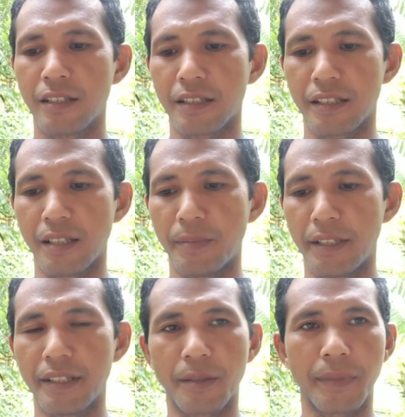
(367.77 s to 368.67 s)

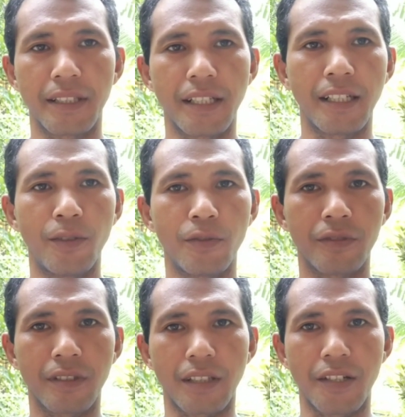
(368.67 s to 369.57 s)
David ng Mindanao
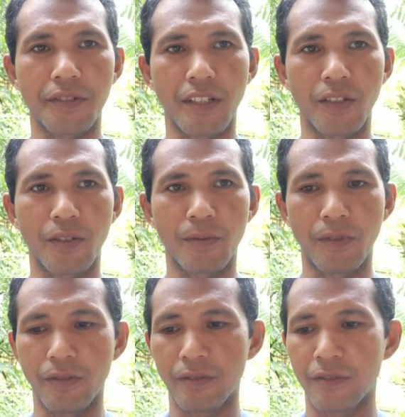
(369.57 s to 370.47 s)
at sa'yo
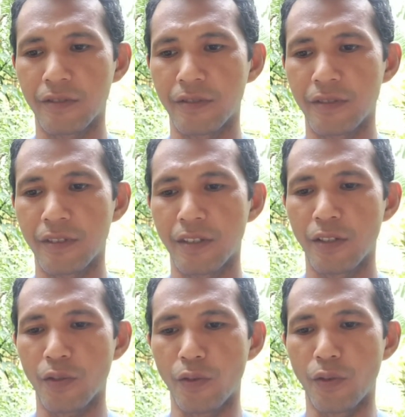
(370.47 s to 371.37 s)
bro
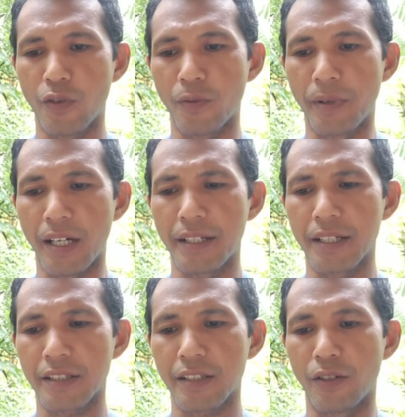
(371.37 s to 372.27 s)
Kulungo
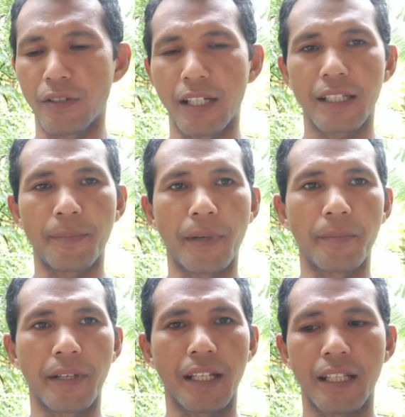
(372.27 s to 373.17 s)
Brothers Lurayana
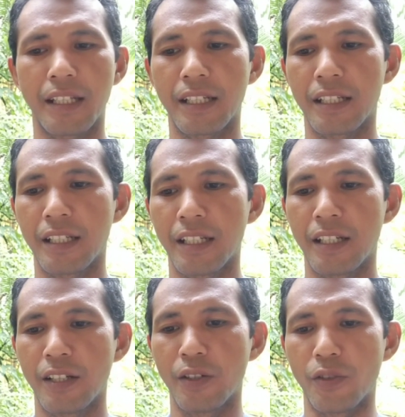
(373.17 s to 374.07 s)
Family
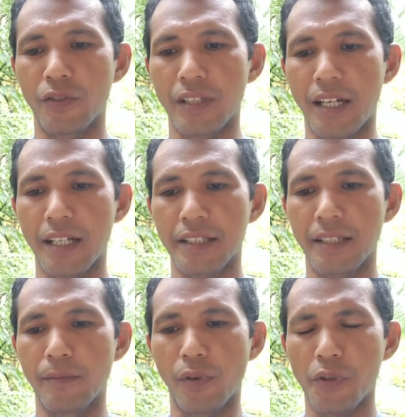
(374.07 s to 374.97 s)
Rosana C.
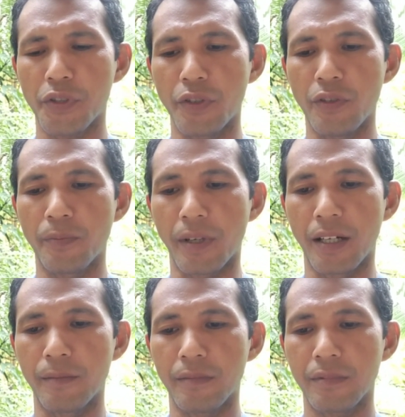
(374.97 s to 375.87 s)
Brosio
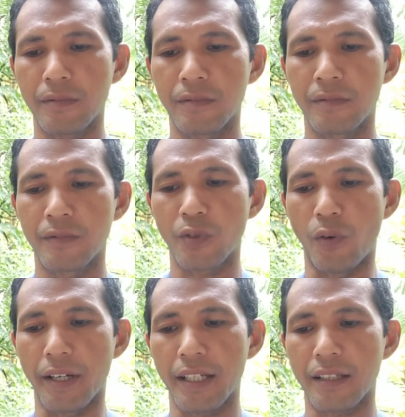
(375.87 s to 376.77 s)
from
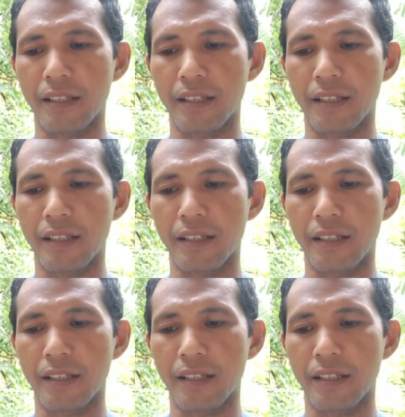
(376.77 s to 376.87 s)
Kuwait